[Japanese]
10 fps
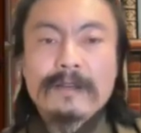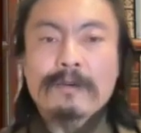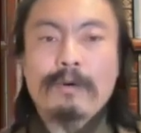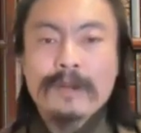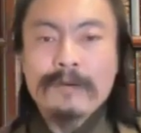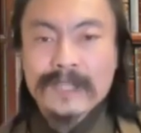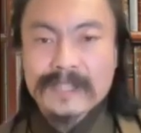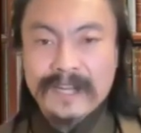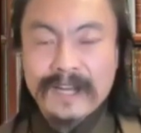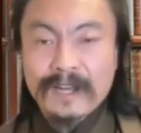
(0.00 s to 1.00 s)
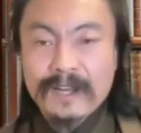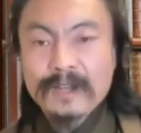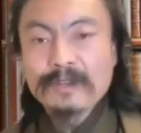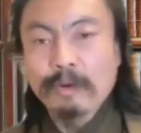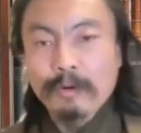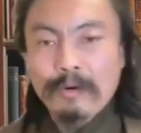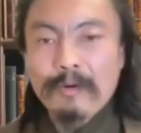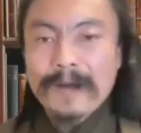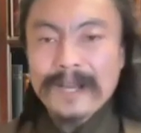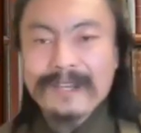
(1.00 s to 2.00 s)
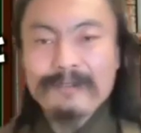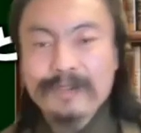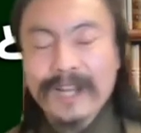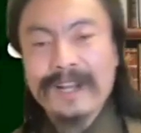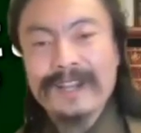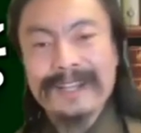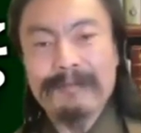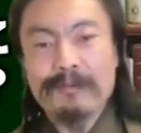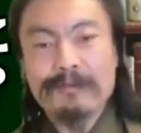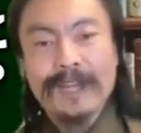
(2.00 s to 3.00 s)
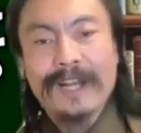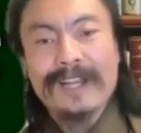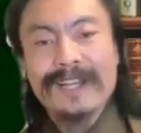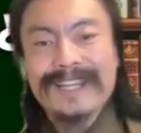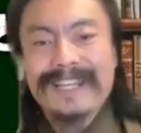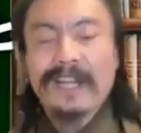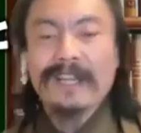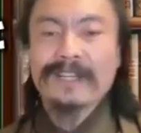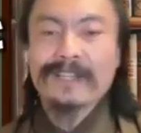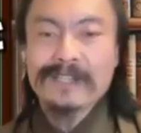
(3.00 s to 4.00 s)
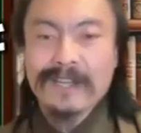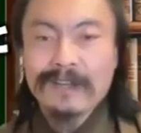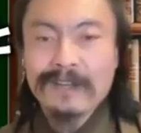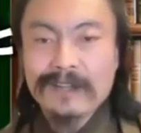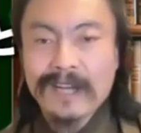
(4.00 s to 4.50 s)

これはですね、どこまで疑っても疑いきれないんですね。